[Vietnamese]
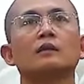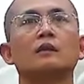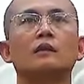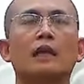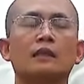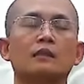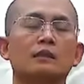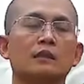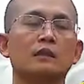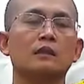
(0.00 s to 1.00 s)
thực
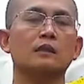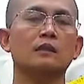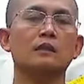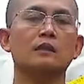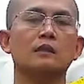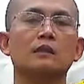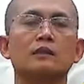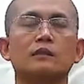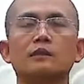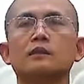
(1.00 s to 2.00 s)
hành cái
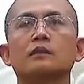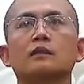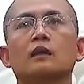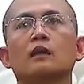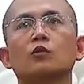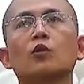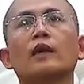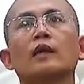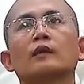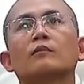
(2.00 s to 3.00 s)
thiền uh,
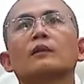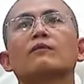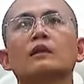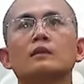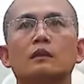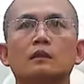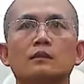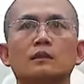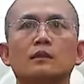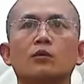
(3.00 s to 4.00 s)
tuệ nó mới phát sinh ra
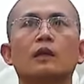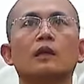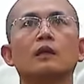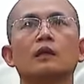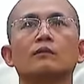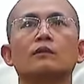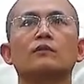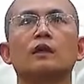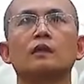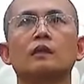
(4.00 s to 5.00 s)
trí tuệ vì
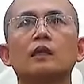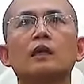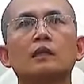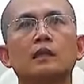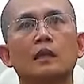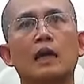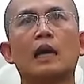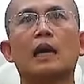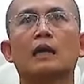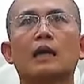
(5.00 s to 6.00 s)
vậy nên là
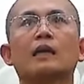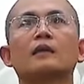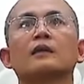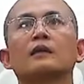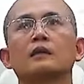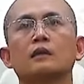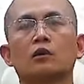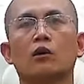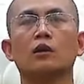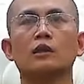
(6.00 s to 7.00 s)
hàng ngày
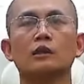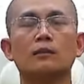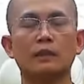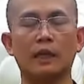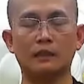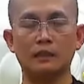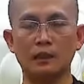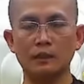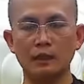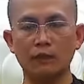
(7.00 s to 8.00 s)
có cái tâm thành
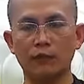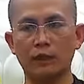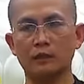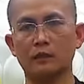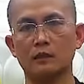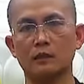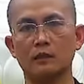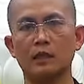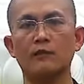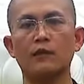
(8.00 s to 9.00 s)
kính lễ phật
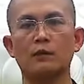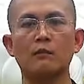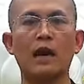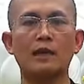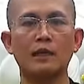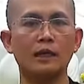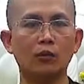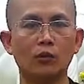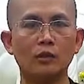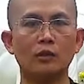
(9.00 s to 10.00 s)
lễ phật ba lễ
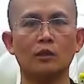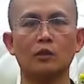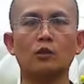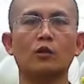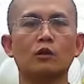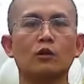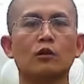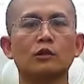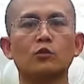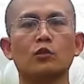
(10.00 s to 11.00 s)
rồi rồi
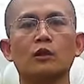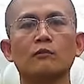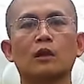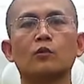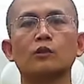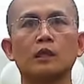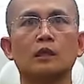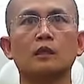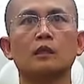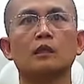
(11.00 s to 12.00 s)
ngồi xuống mà ngồi
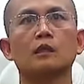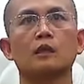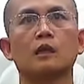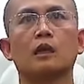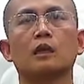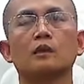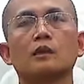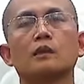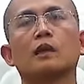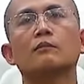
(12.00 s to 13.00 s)
thiền uh,
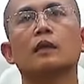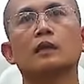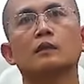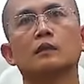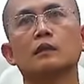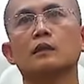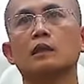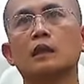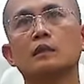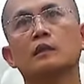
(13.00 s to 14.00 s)
nhất tâm hành thiền
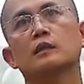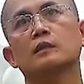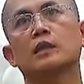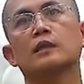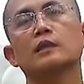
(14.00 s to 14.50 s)
định chánh